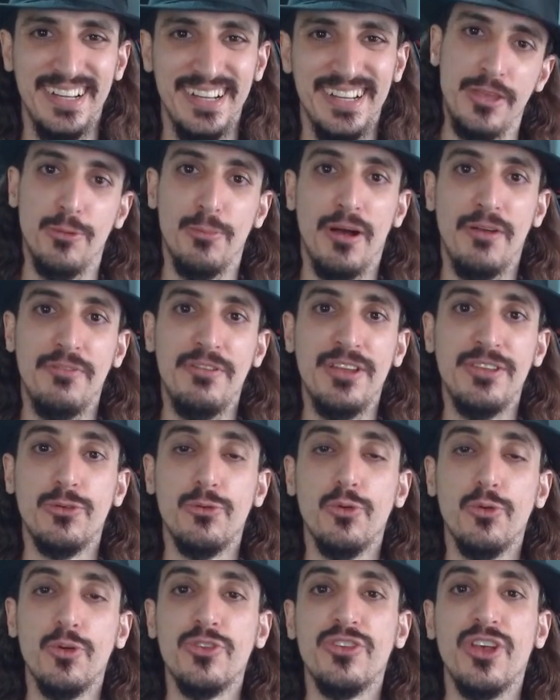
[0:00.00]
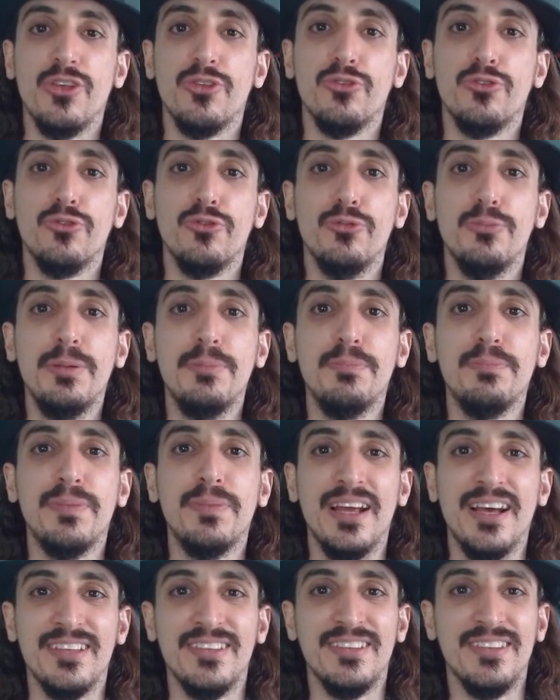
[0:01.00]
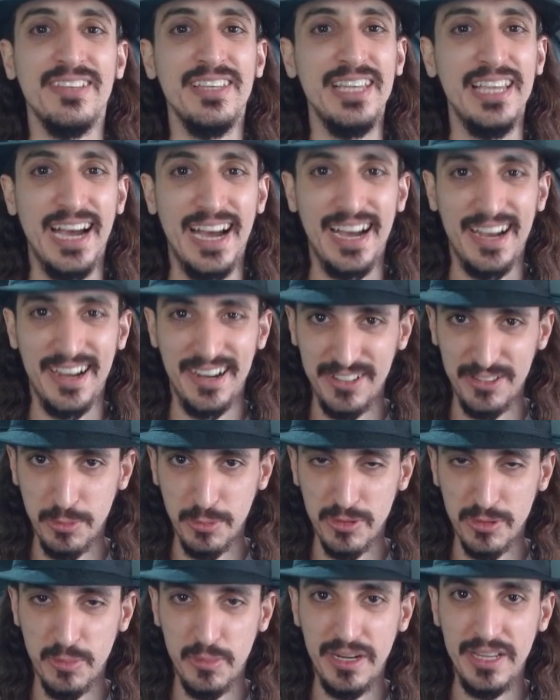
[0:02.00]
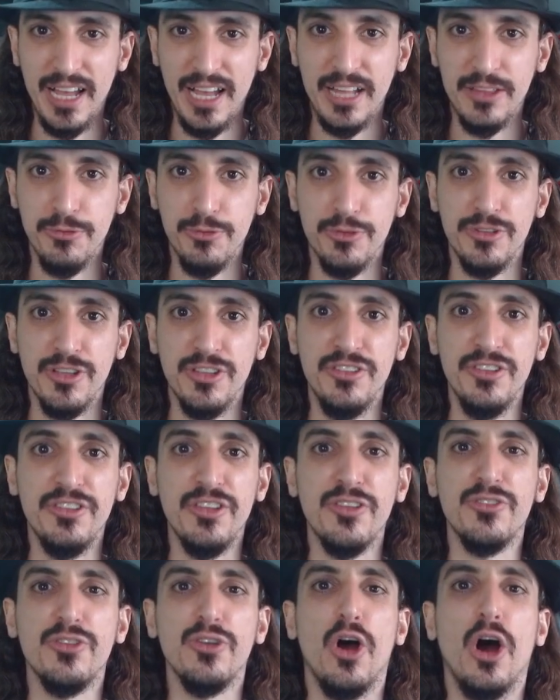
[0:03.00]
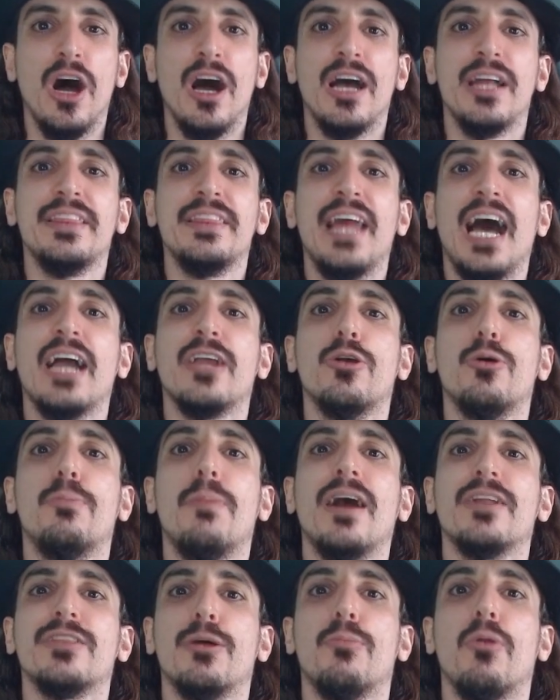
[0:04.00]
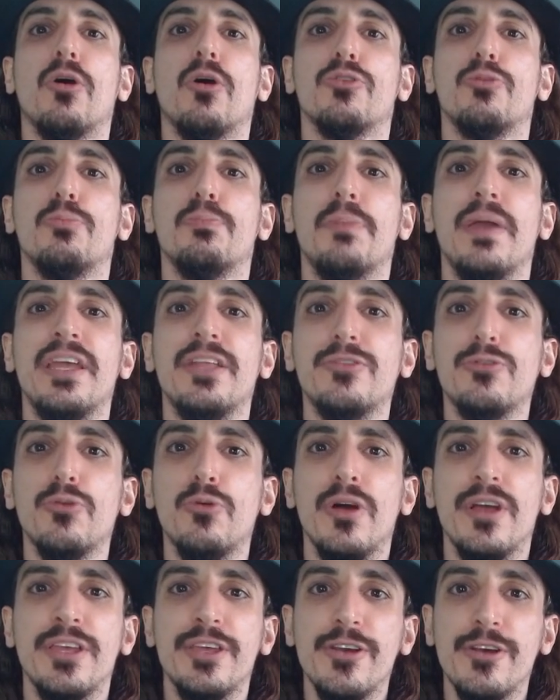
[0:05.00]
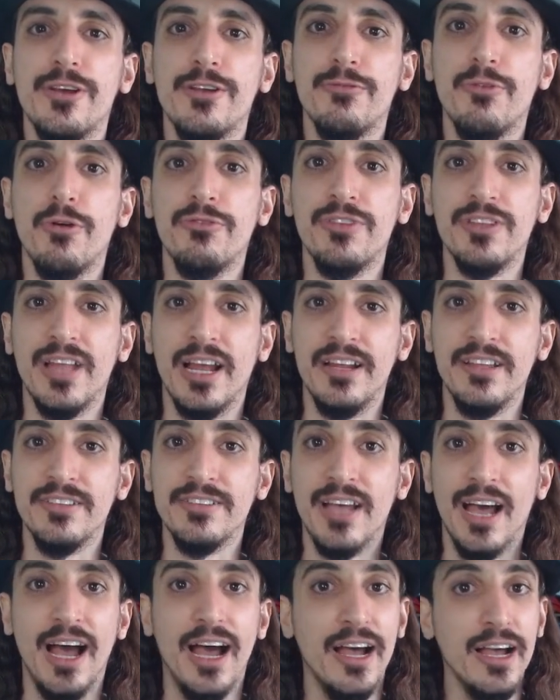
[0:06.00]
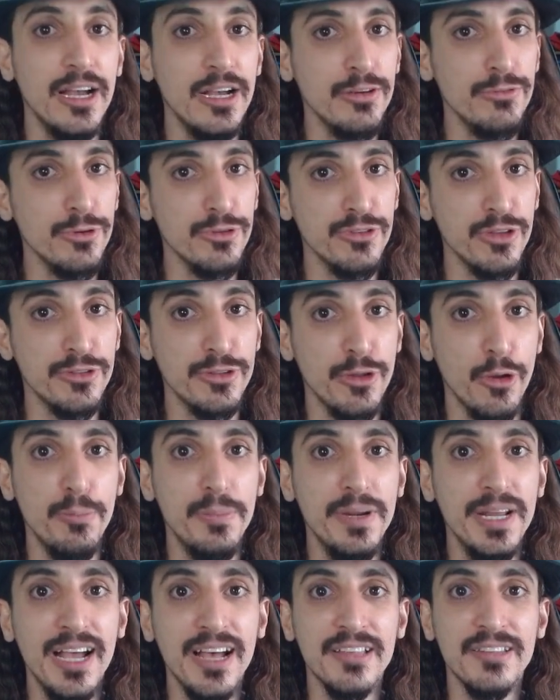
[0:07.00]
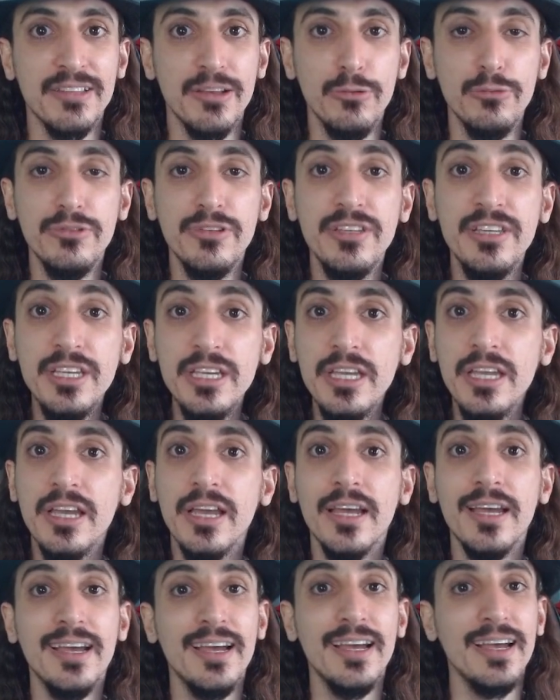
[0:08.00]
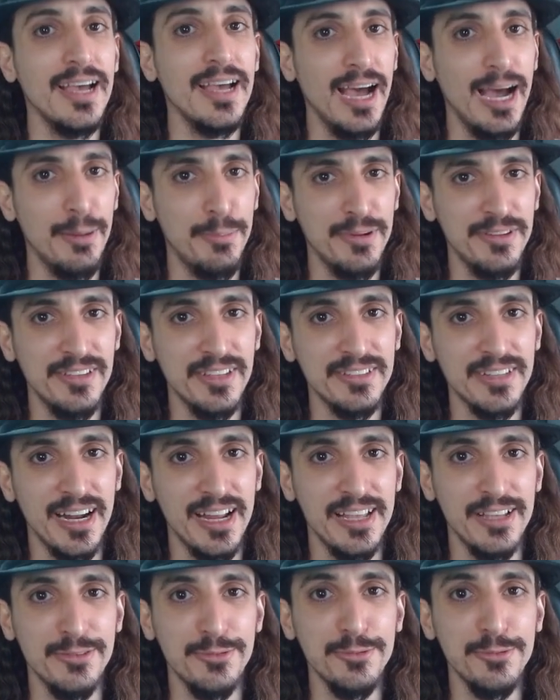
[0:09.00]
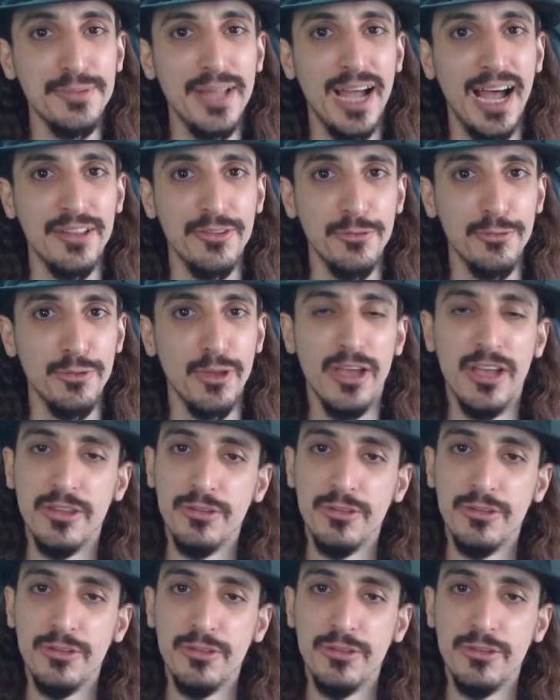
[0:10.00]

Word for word: Uma vez que você assume para si a responsabilidade, você diz assim, ó, dá que eu bato a bola no peito, e eu que vou finalizar. Você tem a obrigação de apresentar resultados.